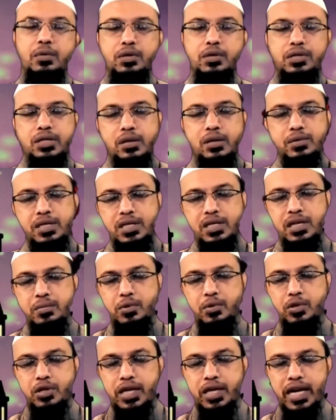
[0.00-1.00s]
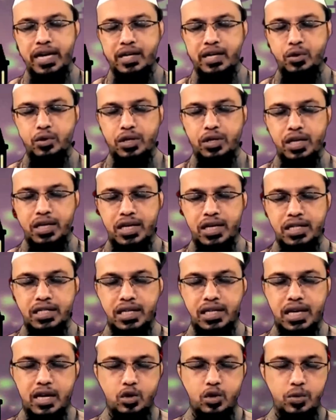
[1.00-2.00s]
এবং স্বামী স্ত্রীর মধ্যে একে অন্যের
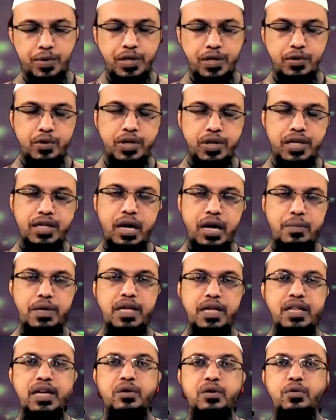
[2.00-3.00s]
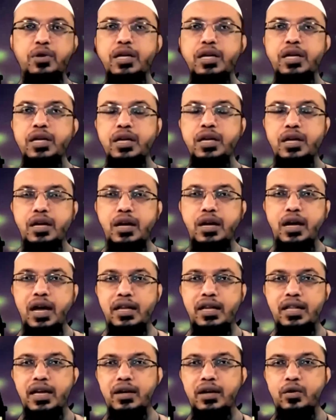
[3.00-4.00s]
কাছে আর্গুমেন্ট করে দাবি আদায় করে
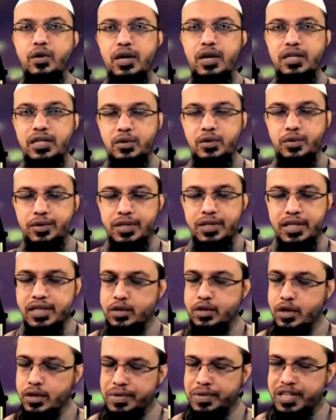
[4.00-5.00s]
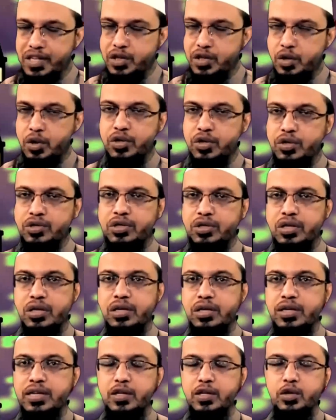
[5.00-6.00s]
আদায় করা যে কোনো জিনিস অনেক বেশি সহজ
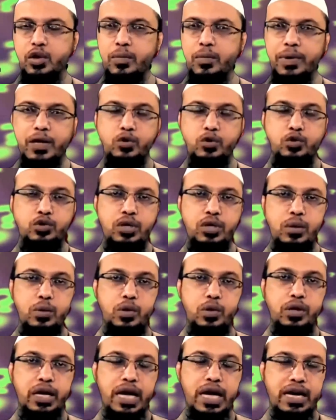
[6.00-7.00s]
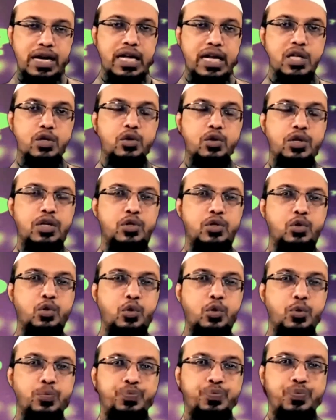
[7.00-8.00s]
কিছু অমানুষ এবং একান্ত কিছু
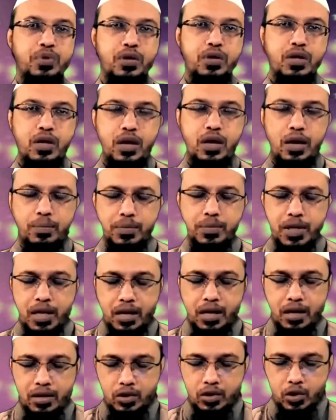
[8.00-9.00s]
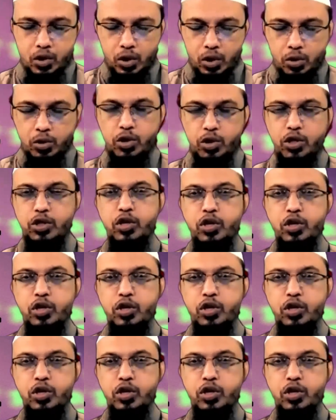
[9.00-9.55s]
আপনার শক্ত